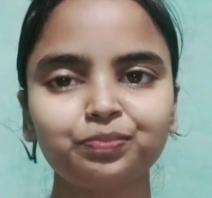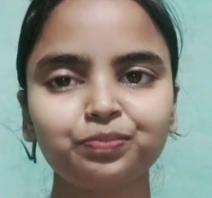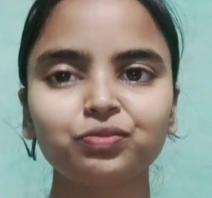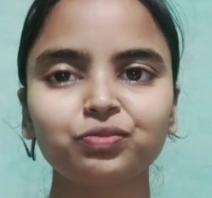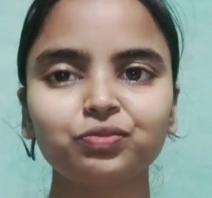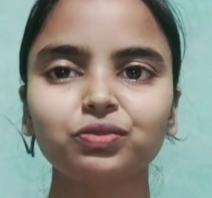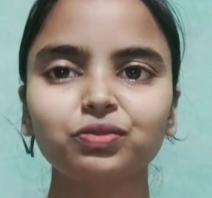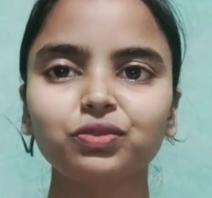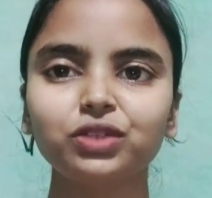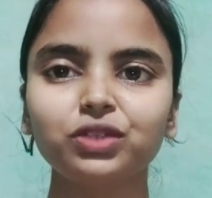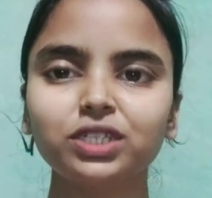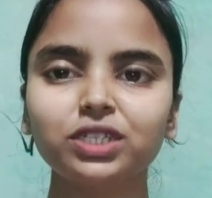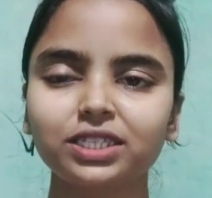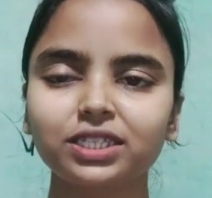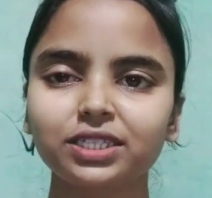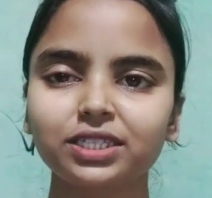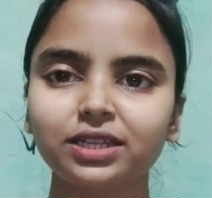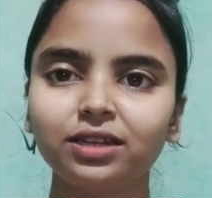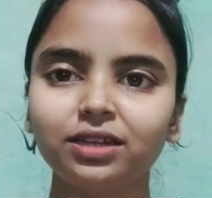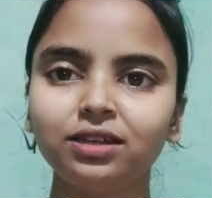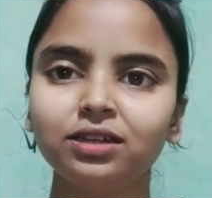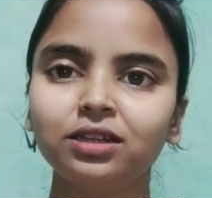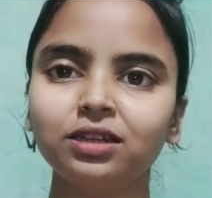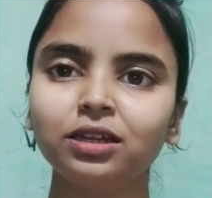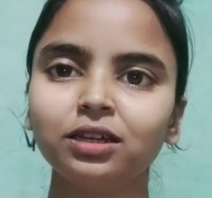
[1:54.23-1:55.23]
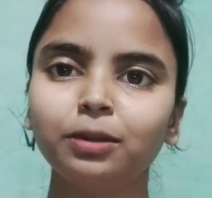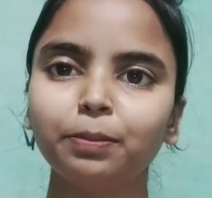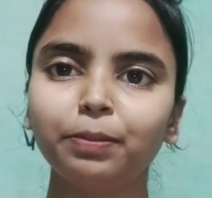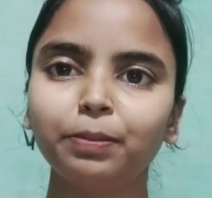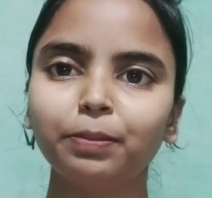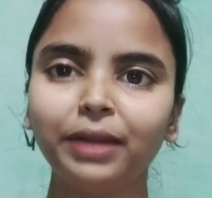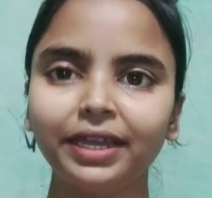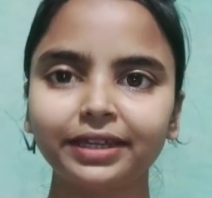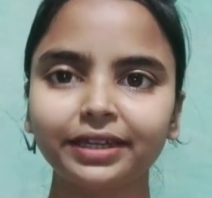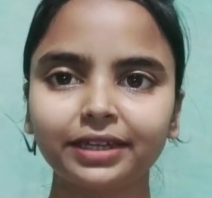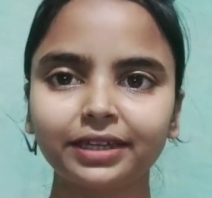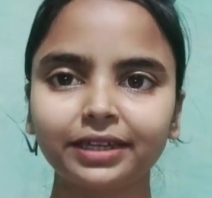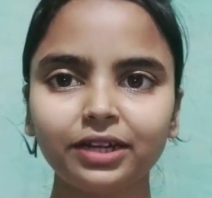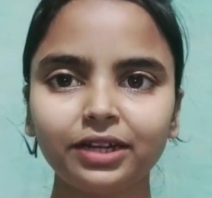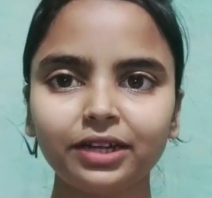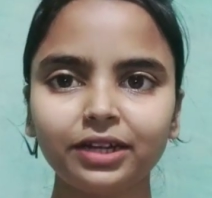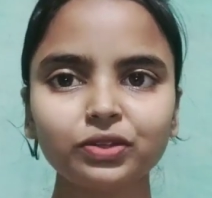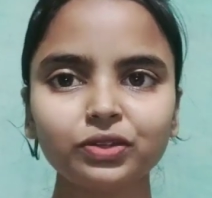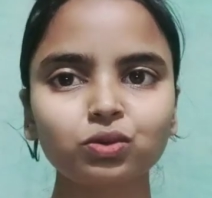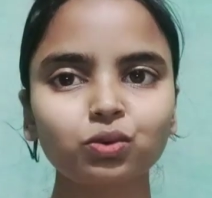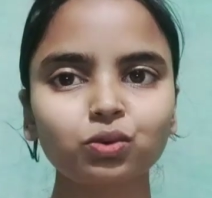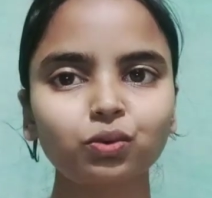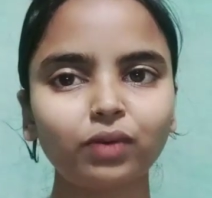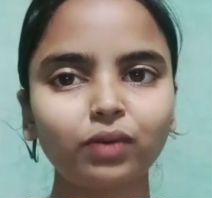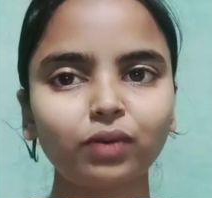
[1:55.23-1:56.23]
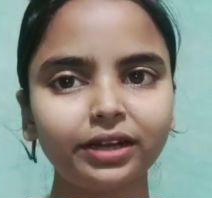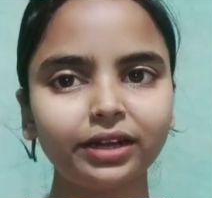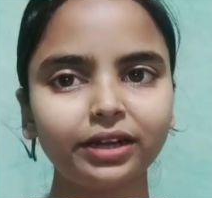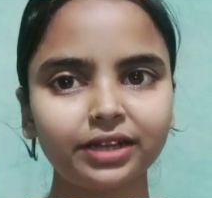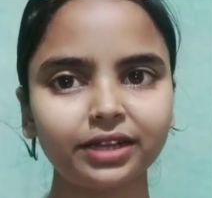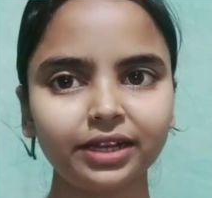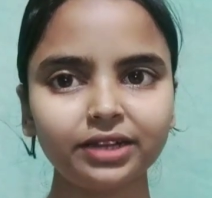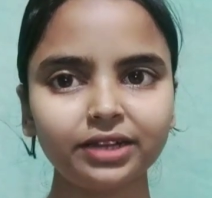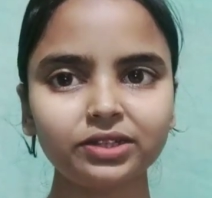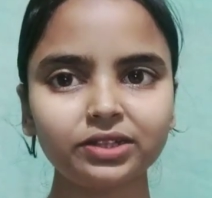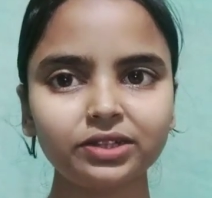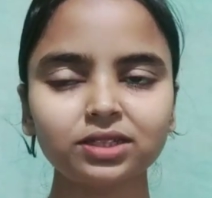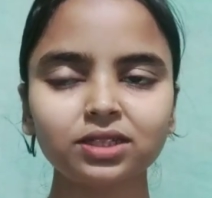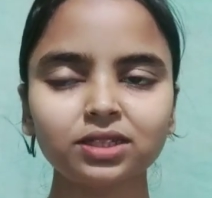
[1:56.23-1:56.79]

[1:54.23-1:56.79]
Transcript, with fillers: जिससे ब्लैक हेड्स वाइट हेड्स